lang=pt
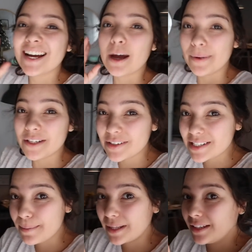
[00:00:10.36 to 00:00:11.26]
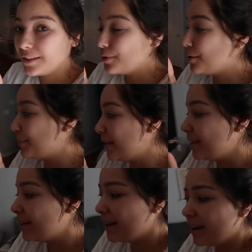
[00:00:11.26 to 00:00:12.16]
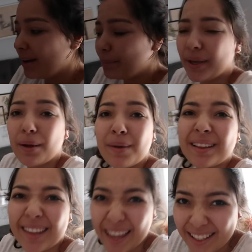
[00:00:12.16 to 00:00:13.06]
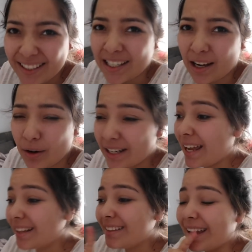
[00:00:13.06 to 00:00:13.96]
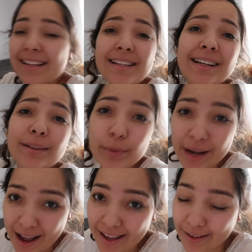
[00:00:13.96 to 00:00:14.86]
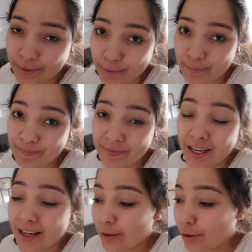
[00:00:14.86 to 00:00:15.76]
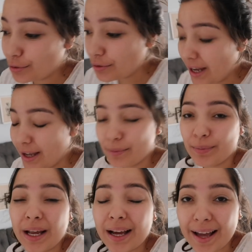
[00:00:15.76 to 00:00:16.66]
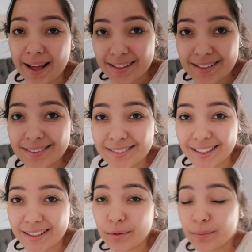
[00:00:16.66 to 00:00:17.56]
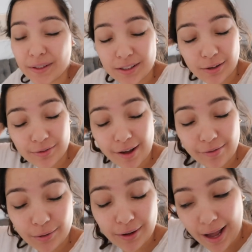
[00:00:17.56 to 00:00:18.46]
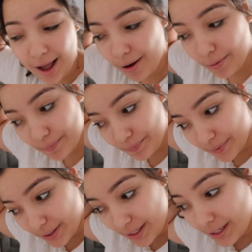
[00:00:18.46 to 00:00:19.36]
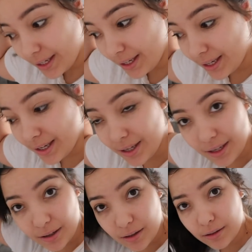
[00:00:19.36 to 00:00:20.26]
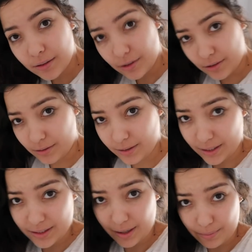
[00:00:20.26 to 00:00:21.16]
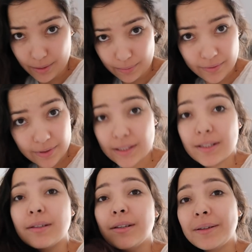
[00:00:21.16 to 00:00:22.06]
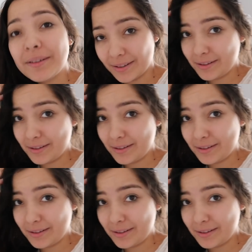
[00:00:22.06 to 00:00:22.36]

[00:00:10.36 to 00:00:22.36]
Acabei de fazer a Melanie dormir, peguei uma técnica agora que é a técnica do carrinho. Trouxe o carrinho pra casa, entendeu? Quando só ficava no carro e... deixa eu soltar esse cabelo pra ver se